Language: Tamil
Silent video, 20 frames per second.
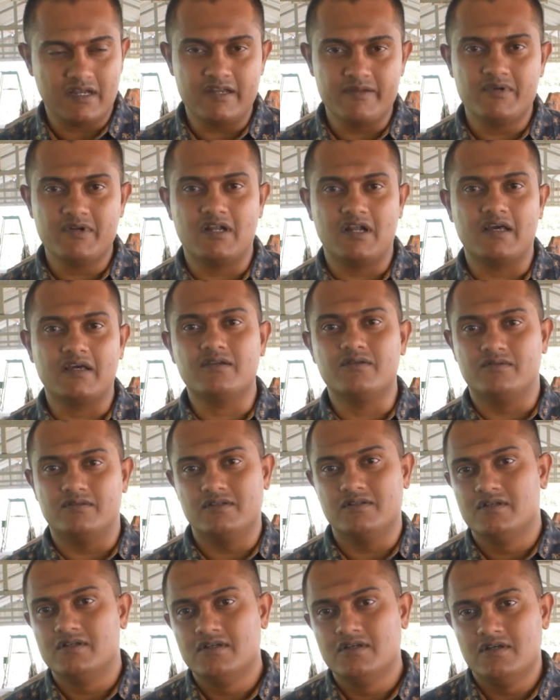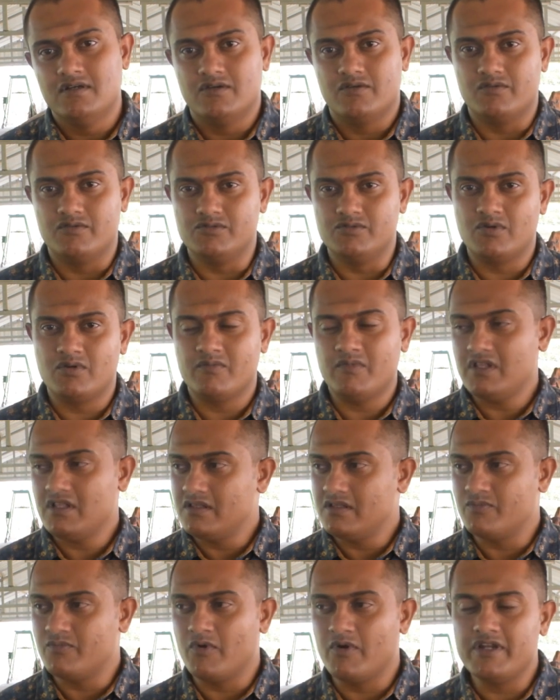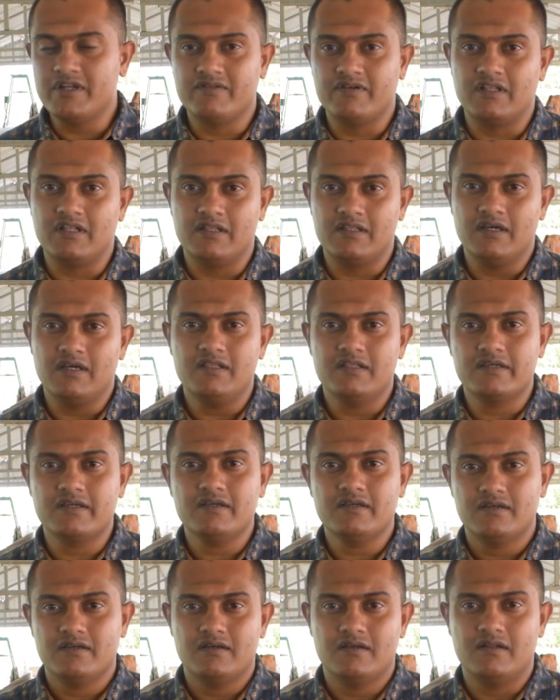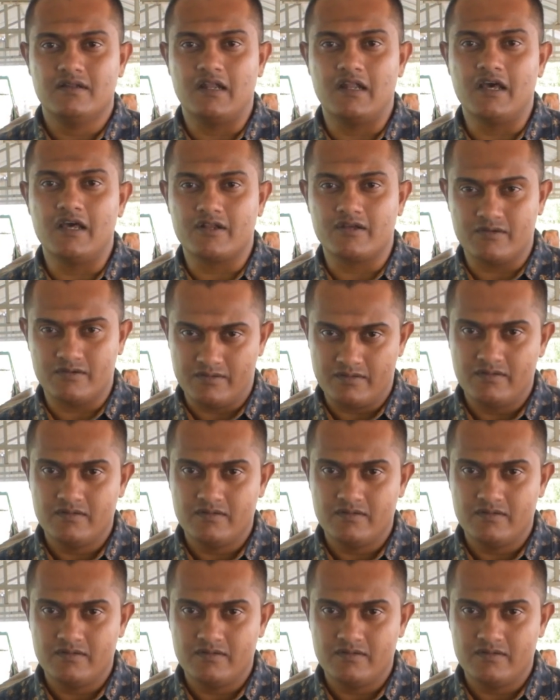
கண்டிப்பாக நடக்கணும் கொஞ்சம் தூரமாக அது போயிட்டு வந்தால் தான் அதுக்கு கால்நடையாக